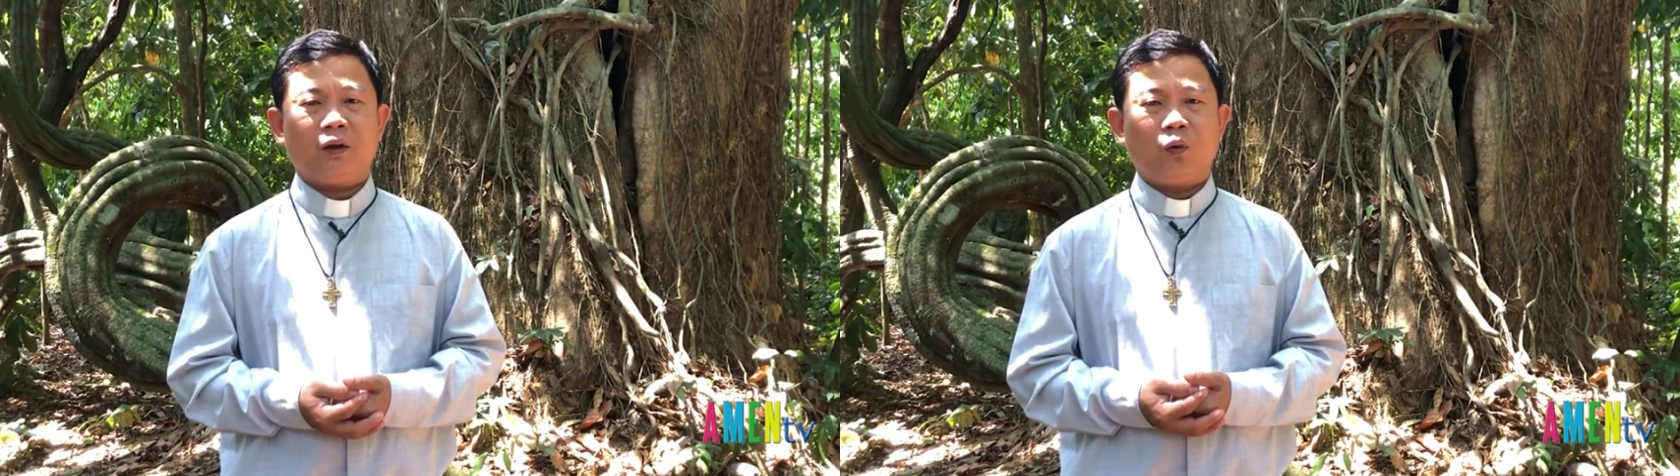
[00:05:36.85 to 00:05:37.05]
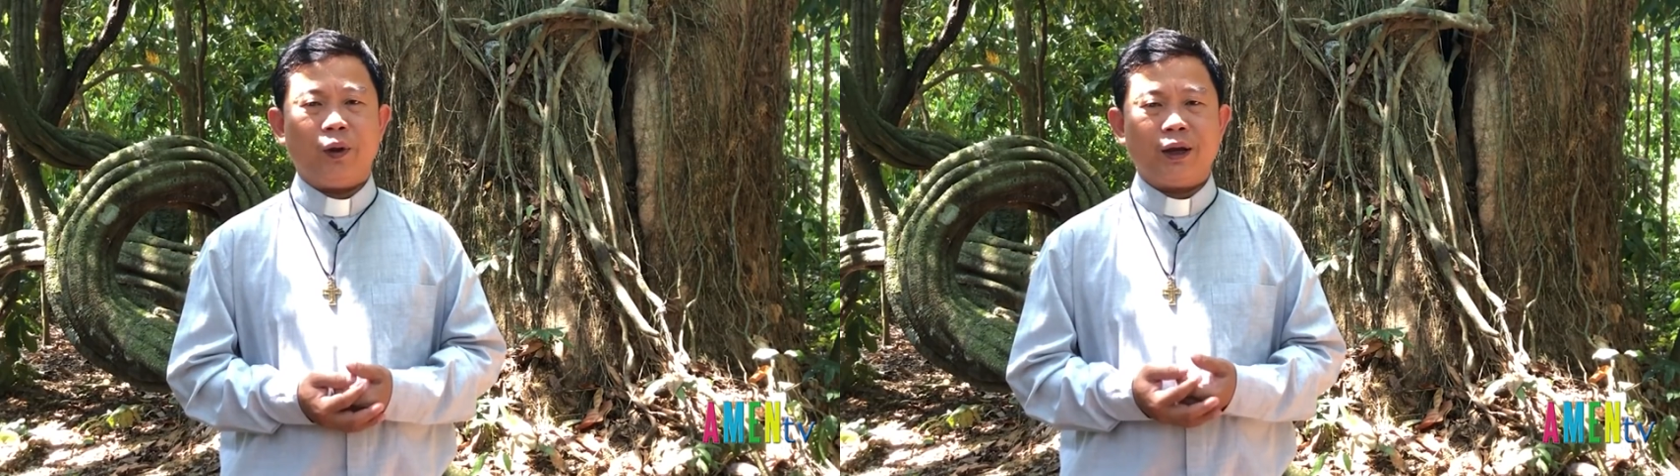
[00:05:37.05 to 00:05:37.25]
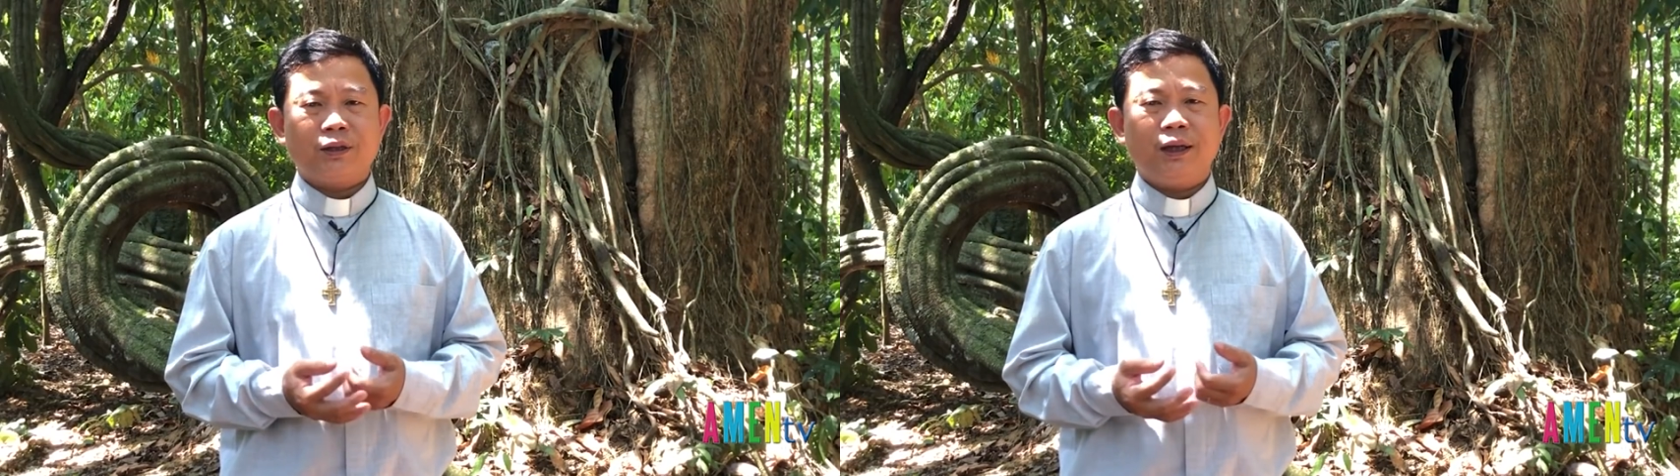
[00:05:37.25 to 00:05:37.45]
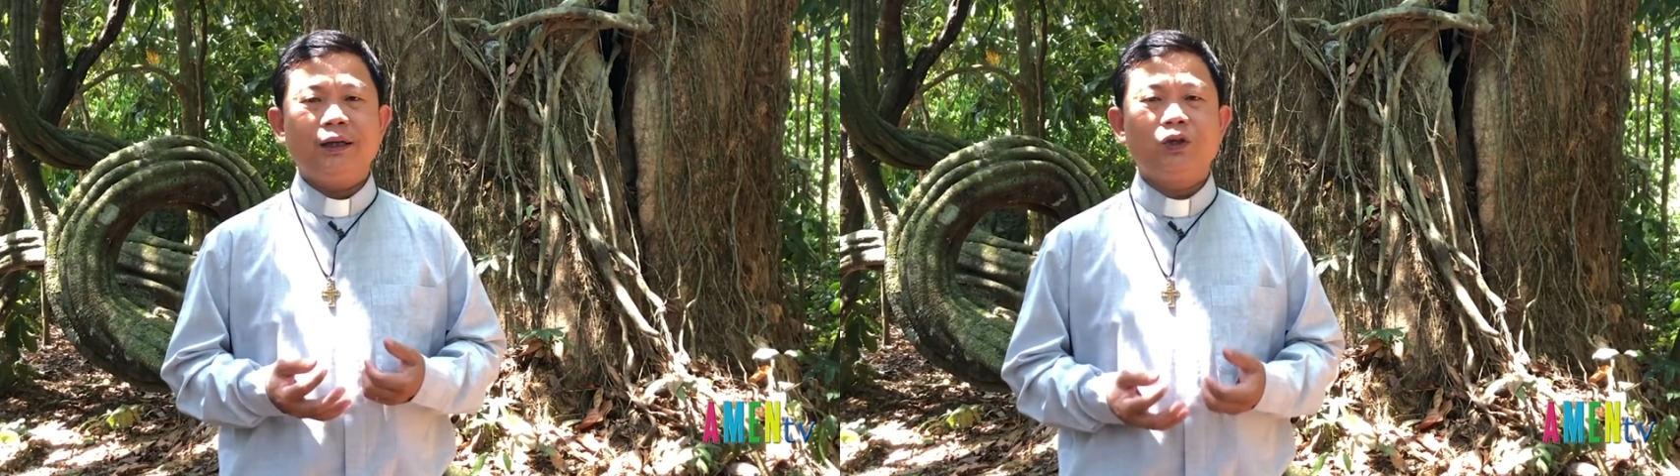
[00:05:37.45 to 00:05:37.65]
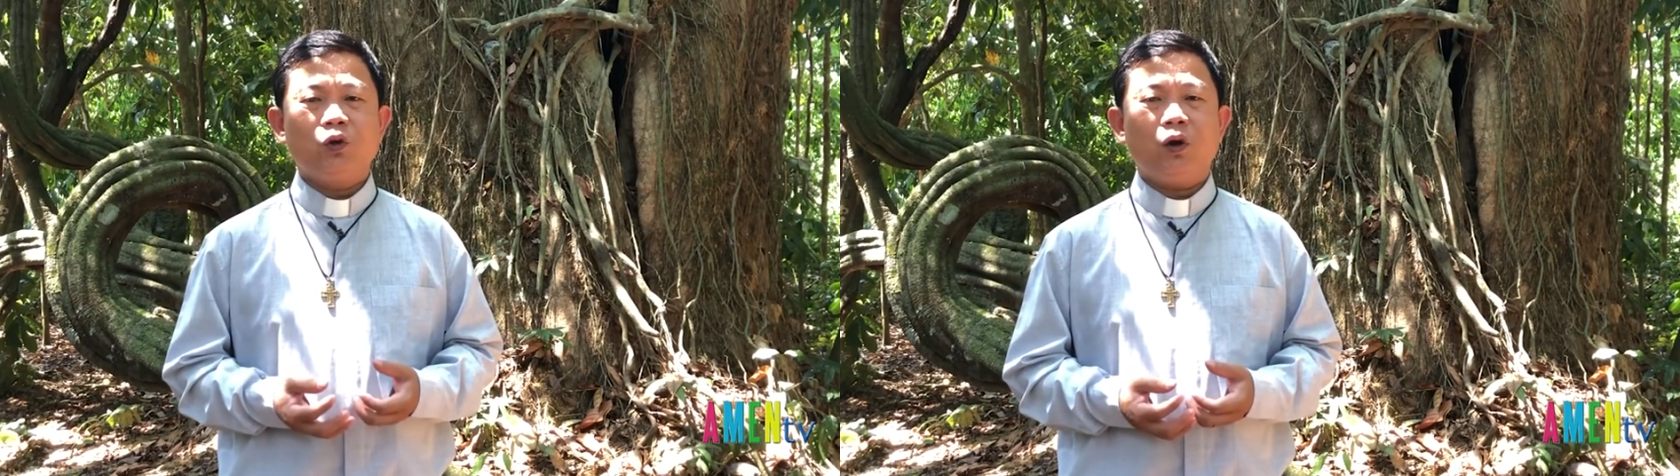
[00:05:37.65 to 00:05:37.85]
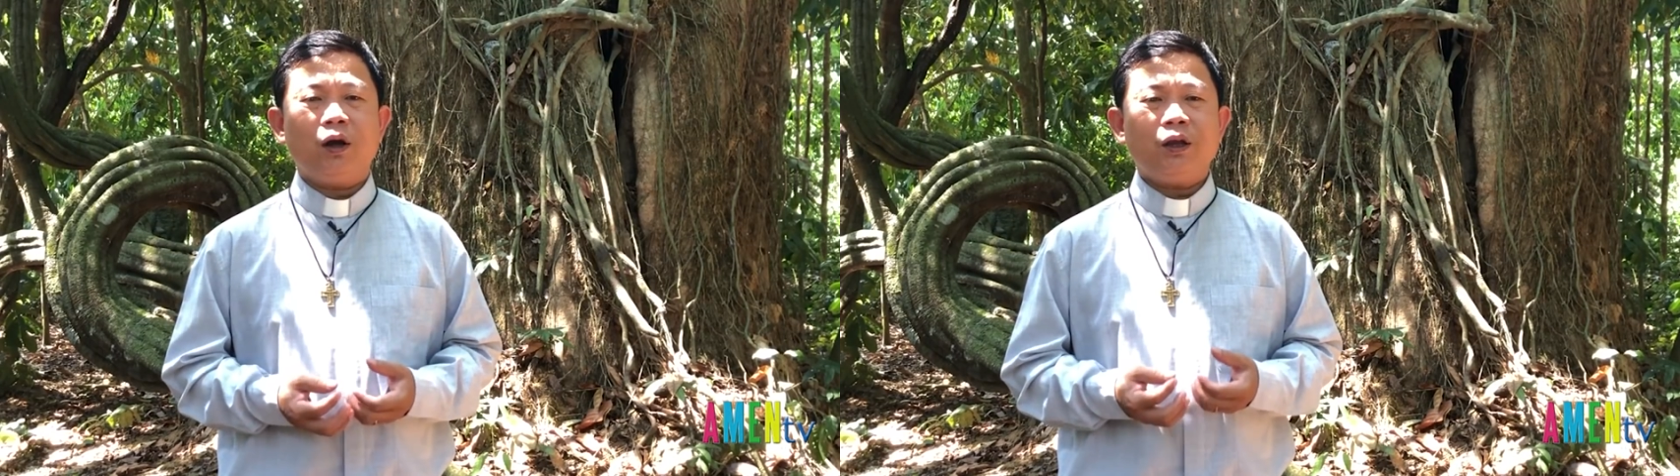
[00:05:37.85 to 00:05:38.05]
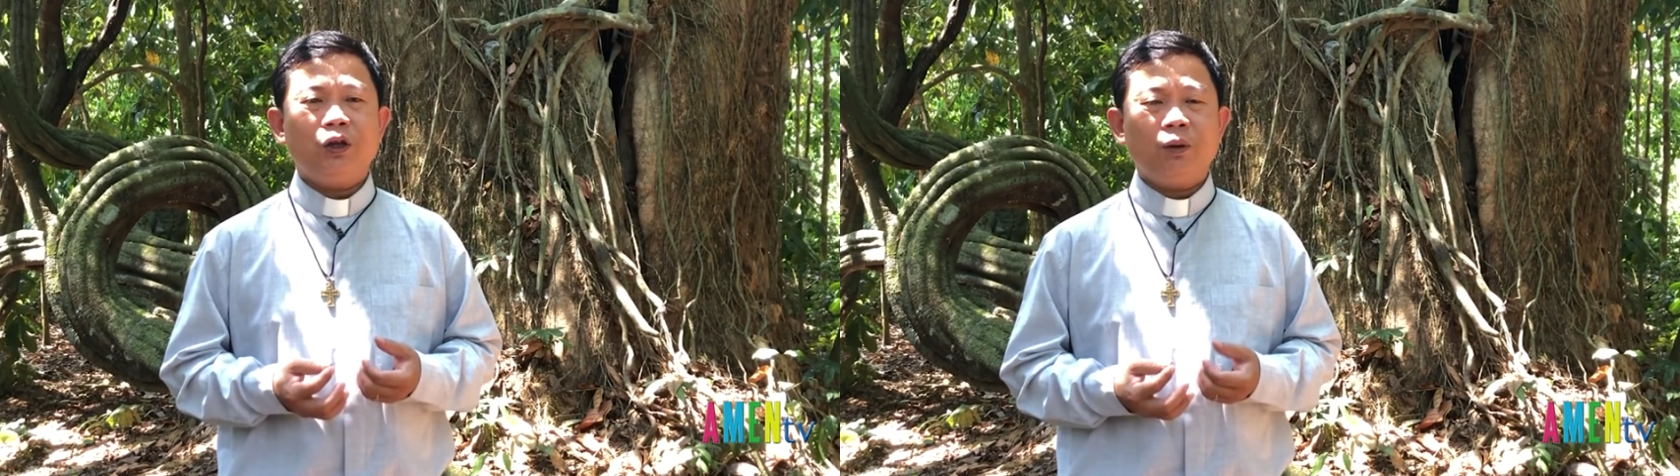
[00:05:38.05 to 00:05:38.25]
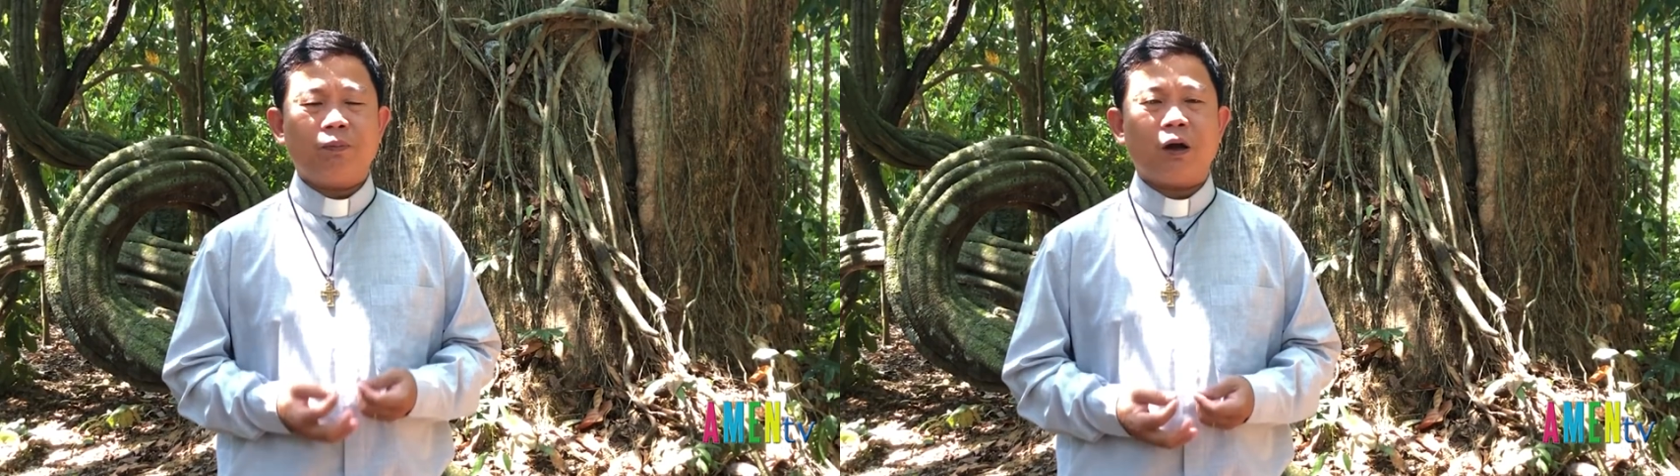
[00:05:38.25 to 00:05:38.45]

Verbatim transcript: nguyện xin chúa giúp